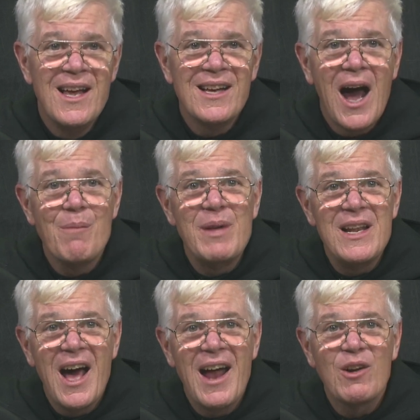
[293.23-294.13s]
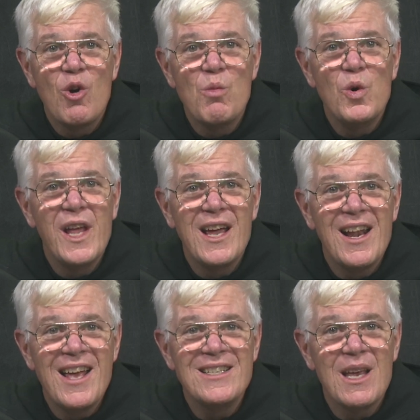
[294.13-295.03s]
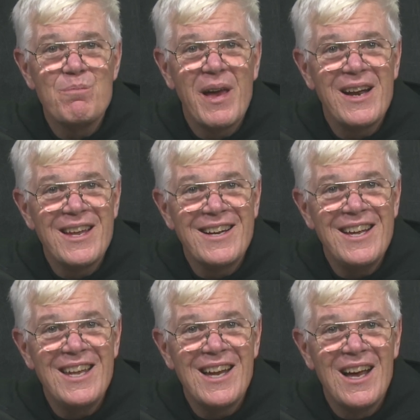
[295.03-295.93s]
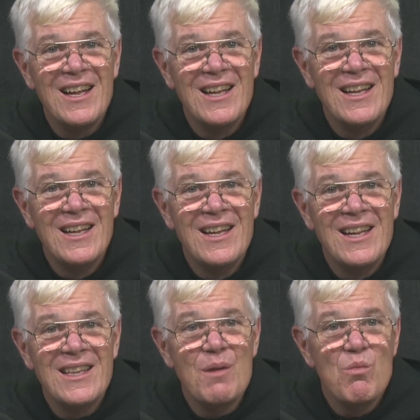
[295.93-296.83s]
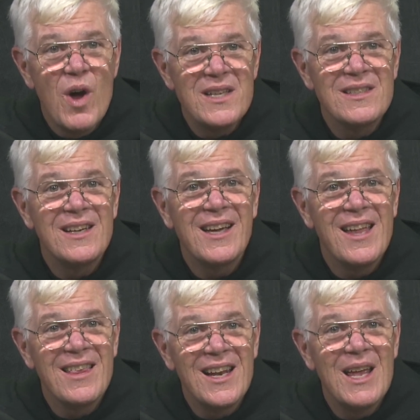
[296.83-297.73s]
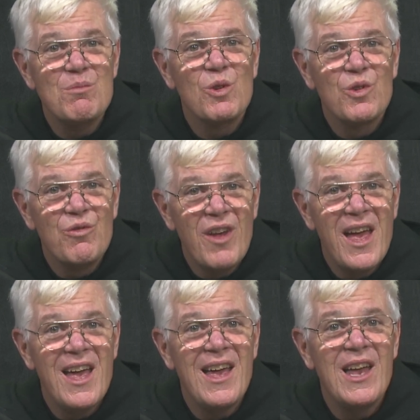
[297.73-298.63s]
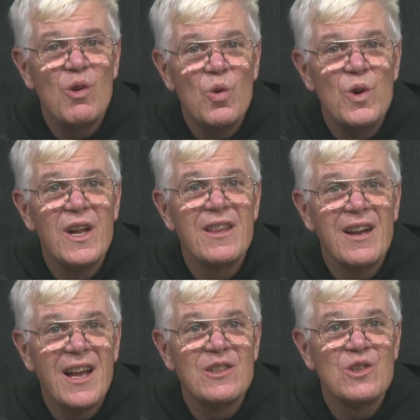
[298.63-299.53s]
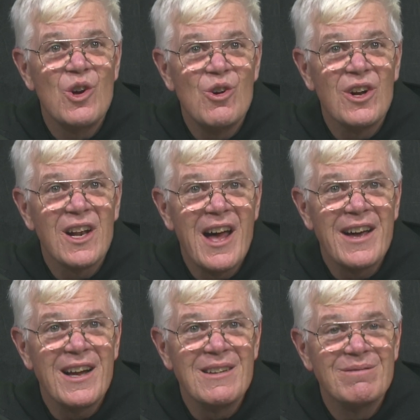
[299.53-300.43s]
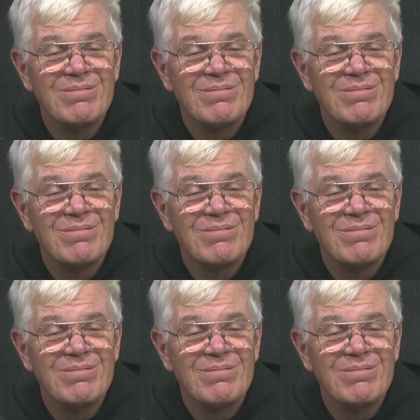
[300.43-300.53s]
Caminar como una iglesia peregrina demuestra que tenemos fe en una dirección clara.